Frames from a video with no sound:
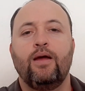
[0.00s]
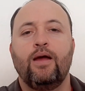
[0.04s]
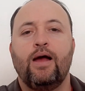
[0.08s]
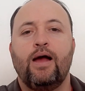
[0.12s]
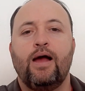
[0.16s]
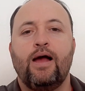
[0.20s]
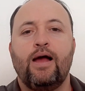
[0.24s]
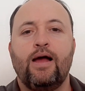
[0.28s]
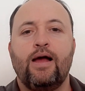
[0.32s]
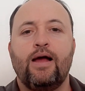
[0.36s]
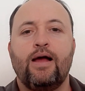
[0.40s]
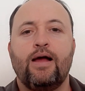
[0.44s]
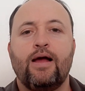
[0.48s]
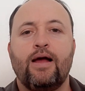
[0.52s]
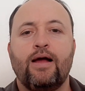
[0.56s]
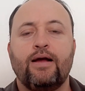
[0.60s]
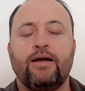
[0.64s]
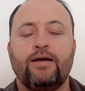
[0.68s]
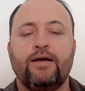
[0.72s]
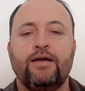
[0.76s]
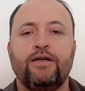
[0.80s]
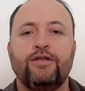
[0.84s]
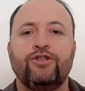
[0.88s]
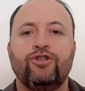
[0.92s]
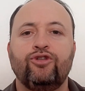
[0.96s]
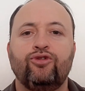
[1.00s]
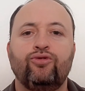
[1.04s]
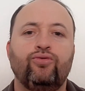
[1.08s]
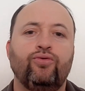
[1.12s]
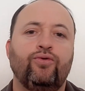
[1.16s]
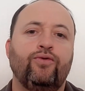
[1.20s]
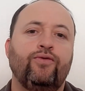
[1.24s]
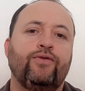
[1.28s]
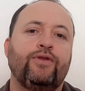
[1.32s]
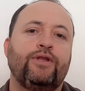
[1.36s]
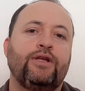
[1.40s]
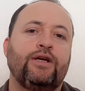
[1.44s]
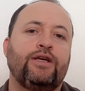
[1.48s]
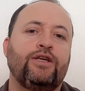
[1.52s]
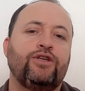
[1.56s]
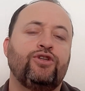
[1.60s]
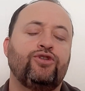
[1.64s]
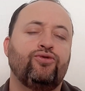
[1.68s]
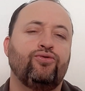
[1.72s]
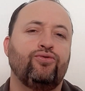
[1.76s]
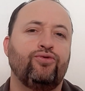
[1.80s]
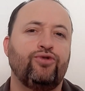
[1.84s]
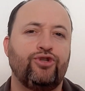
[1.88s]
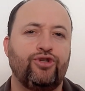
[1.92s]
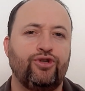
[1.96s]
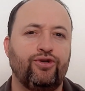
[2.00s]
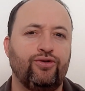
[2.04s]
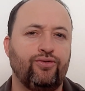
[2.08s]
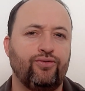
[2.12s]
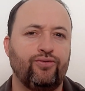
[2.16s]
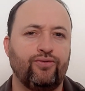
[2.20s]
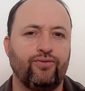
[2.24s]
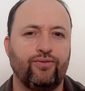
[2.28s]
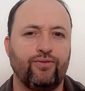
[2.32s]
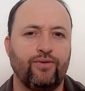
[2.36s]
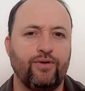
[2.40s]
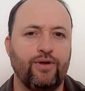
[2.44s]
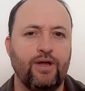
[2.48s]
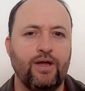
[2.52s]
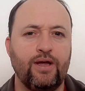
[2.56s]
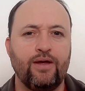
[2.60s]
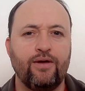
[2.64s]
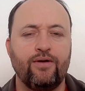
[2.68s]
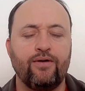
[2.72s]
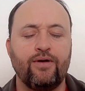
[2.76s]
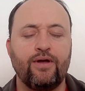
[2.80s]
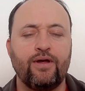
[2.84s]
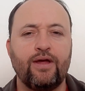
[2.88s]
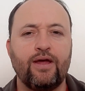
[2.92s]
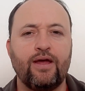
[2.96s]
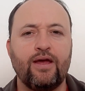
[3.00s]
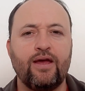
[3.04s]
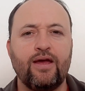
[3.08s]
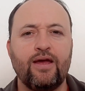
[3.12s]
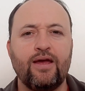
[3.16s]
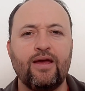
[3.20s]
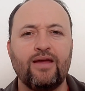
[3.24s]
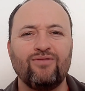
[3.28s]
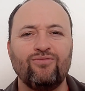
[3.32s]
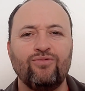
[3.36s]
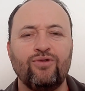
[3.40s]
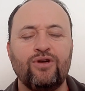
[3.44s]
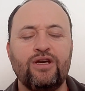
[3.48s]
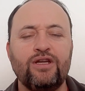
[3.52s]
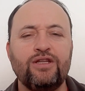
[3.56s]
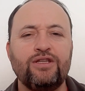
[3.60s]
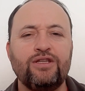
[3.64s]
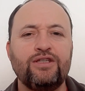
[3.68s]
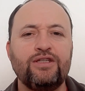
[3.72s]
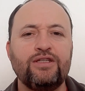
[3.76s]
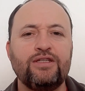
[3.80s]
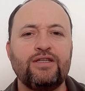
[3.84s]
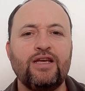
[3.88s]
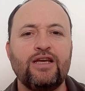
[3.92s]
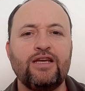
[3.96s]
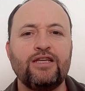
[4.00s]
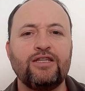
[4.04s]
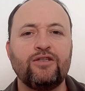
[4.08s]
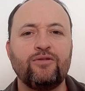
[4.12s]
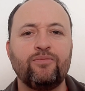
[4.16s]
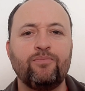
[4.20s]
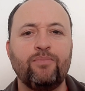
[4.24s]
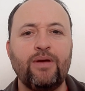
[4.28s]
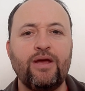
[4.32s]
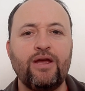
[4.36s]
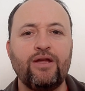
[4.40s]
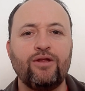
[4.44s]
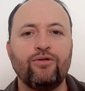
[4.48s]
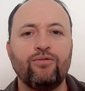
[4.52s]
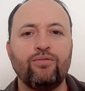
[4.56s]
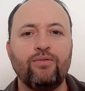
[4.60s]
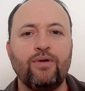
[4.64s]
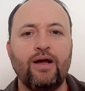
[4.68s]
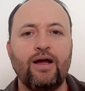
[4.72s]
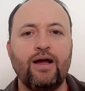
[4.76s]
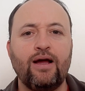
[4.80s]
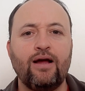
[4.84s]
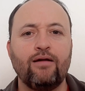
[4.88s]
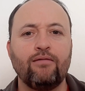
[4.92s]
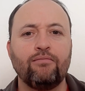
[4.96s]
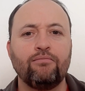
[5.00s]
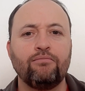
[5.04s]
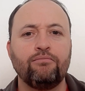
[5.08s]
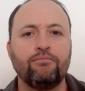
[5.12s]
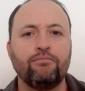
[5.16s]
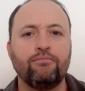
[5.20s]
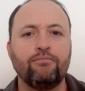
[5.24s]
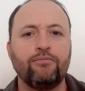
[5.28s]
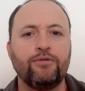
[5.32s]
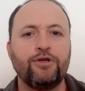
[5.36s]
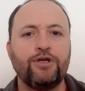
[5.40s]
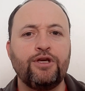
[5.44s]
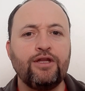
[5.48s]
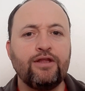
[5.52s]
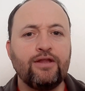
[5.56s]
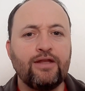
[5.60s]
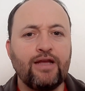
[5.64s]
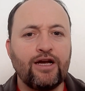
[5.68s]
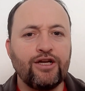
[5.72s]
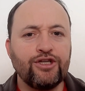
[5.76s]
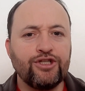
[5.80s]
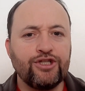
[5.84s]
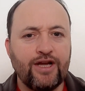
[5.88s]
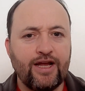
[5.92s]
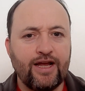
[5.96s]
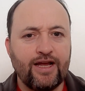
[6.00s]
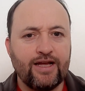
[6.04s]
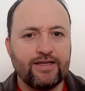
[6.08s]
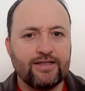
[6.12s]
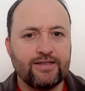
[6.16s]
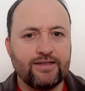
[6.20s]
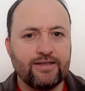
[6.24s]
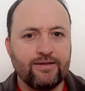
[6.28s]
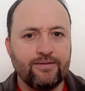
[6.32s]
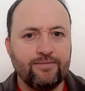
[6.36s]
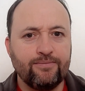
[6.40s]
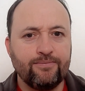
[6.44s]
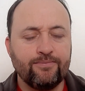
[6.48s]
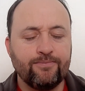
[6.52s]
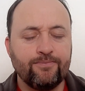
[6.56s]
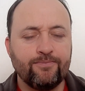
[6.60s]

A, a grande dúvida que surgiu é no que diz respeito a que taxa é essa?